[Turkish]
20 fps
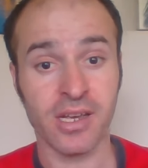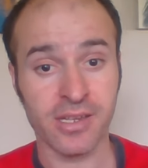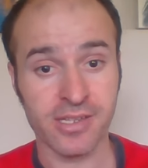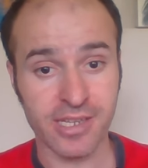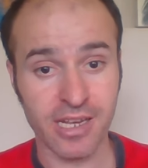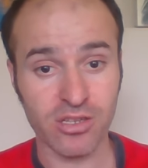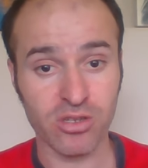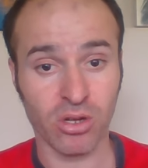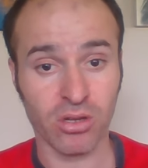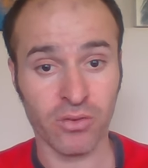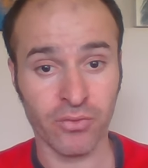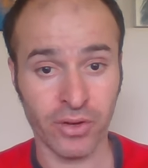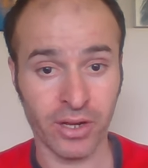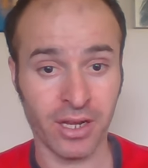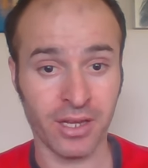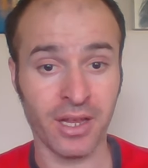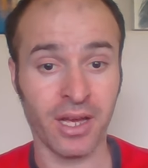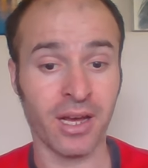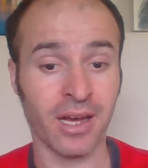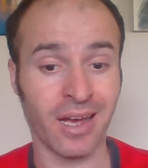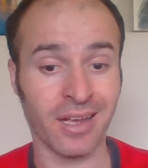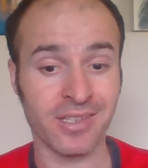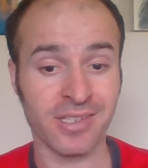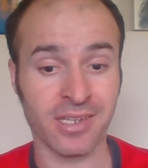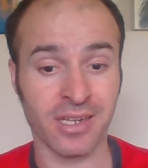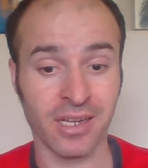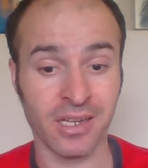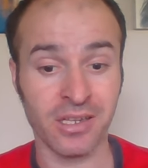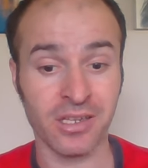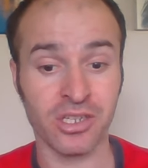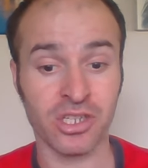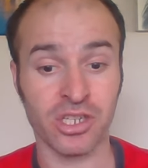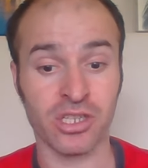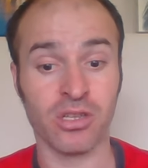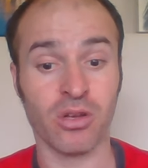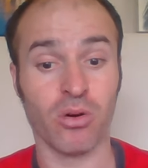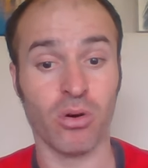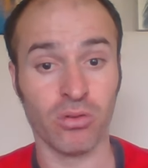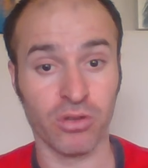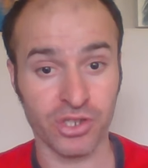Sezon finali Haziran ayının
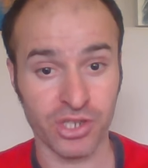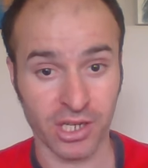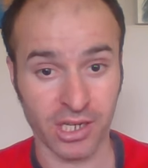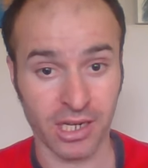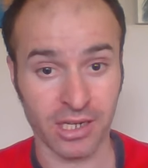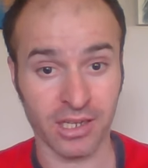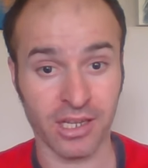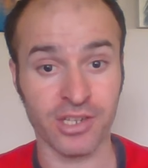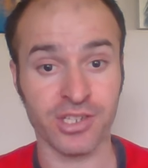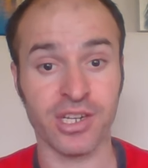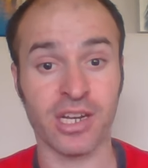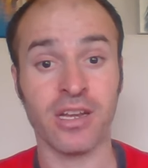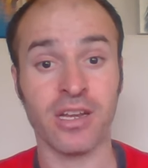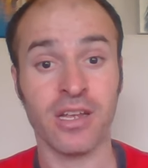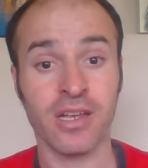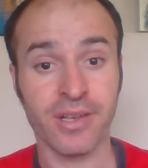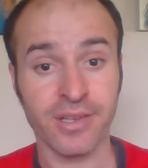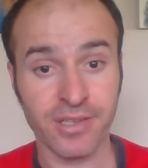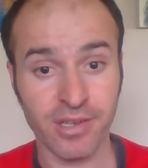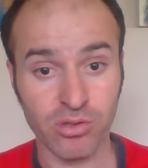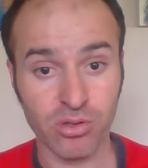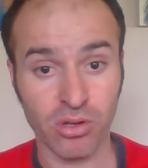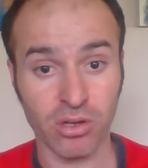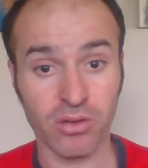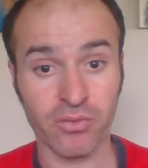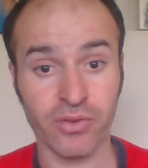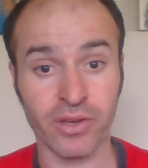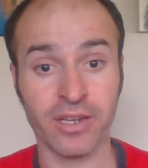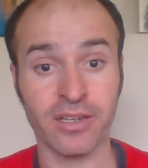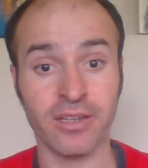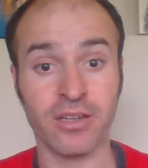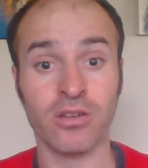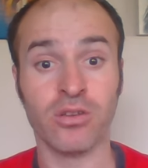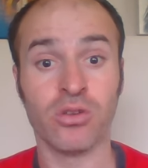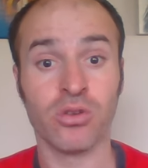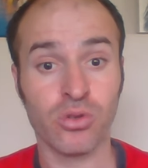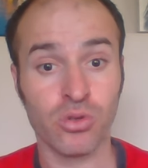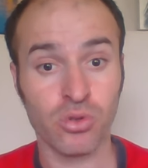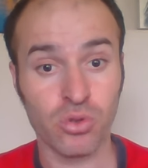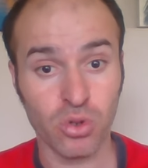içinde olacak arkadaşlar. Sezon finali
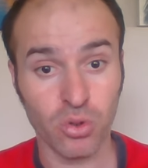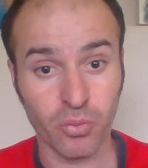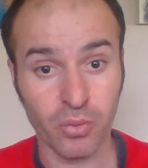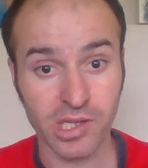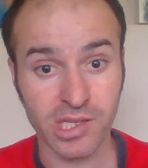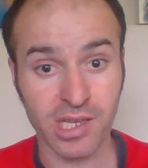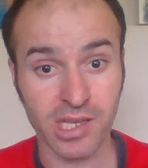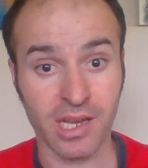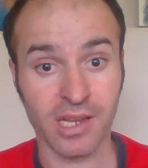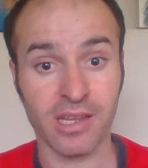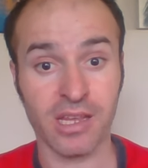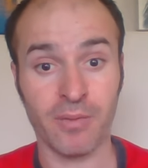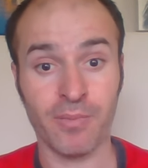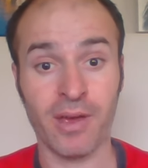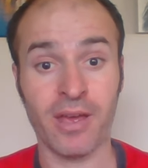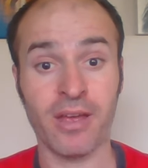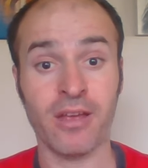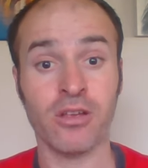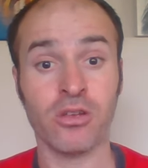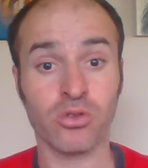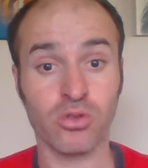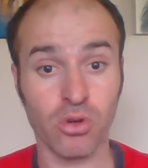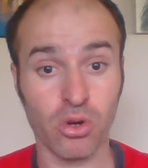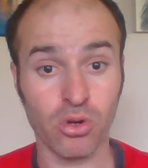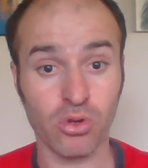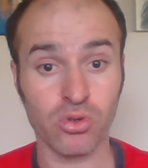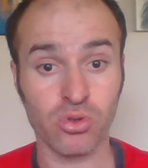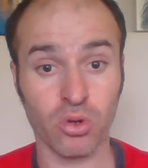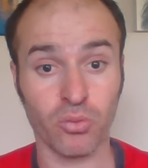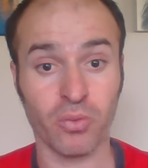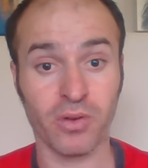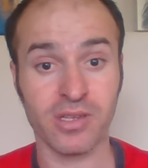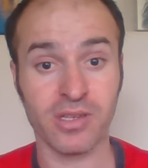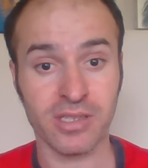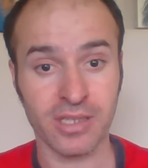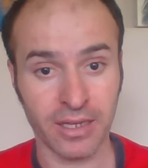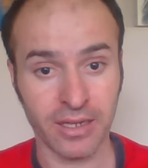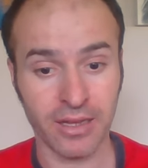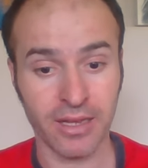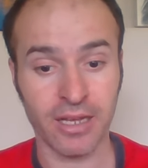sürprizlere gebe çok sürpriz
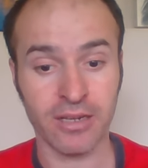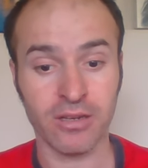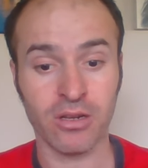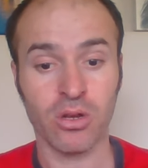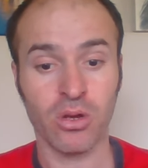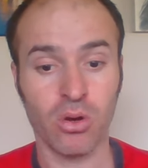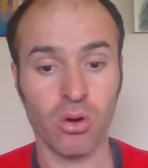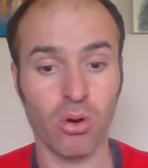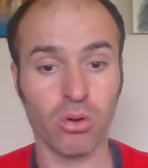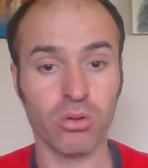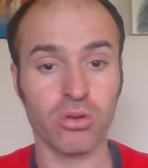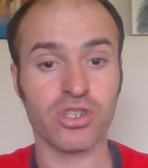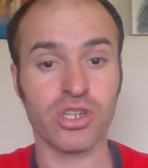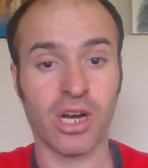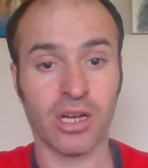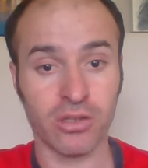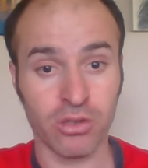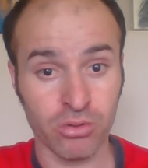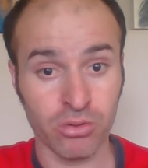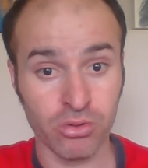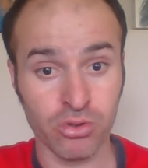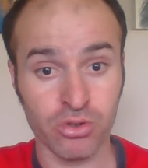sahneler olacağını